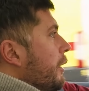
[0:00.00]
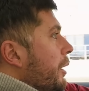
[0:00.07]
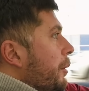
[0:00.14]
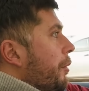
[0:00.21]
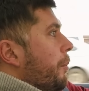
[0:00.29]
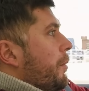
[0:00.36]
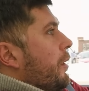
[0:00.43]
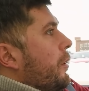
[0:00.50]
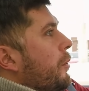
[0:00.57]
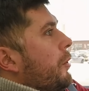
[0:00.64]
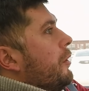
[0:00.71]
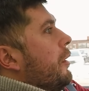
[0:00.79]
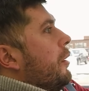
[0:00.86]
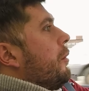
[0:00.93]
и по
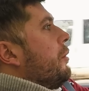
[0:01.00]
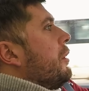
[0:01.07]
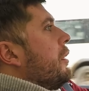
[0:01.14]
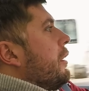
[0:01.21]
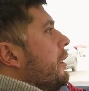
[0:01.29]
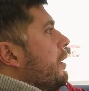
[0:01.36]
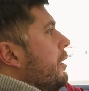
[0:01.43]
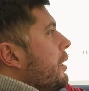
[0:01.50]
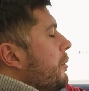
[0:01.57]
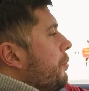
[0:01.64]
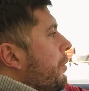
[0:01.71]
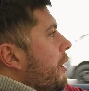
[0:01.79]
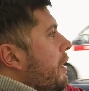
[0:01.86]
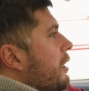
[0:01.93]
плохой дороге, и
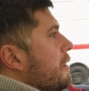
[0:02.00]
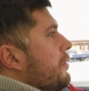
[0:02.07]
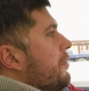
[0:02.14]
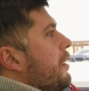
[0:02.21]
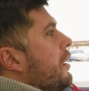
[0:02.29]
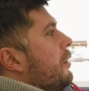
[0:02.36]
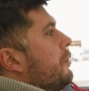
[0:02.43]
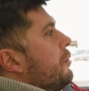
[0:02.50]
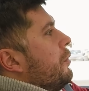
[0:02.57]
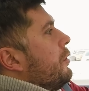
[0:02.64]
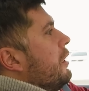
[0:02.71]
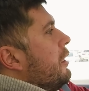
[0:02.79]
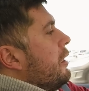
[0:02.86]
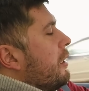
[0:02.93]
по асфальту,
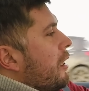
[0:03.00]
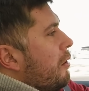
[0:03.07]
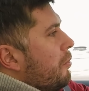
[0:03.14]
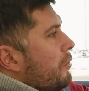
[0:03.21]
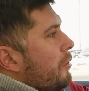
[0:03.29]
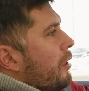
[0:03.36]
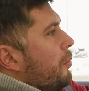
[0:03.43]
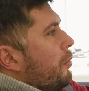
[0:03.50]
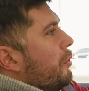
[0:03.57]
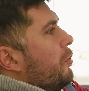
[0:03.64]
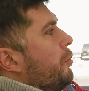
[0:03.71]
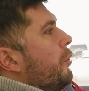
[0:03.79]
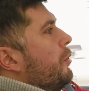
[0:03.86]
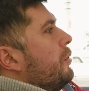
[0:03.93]
и грамотную
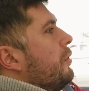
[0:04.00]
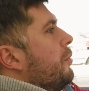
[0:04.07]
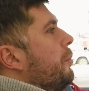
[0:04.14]
работу полного